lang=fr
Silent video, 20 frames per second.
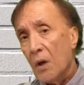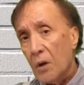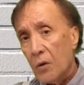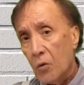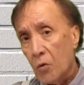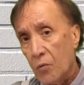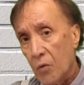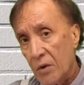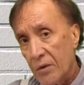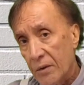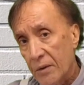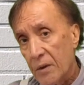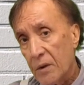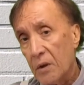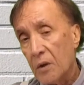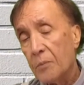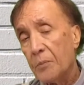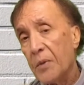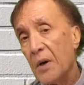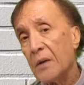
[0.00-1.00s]
Nous
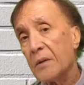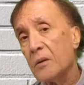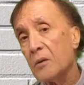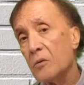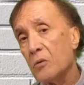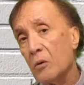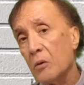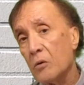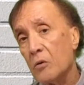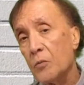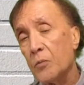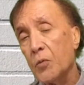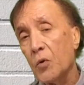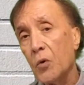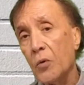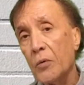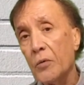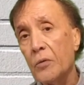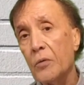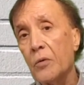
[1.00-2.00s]
voici partis donc
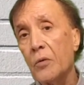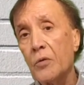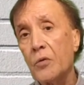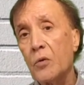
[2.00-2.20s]
pour une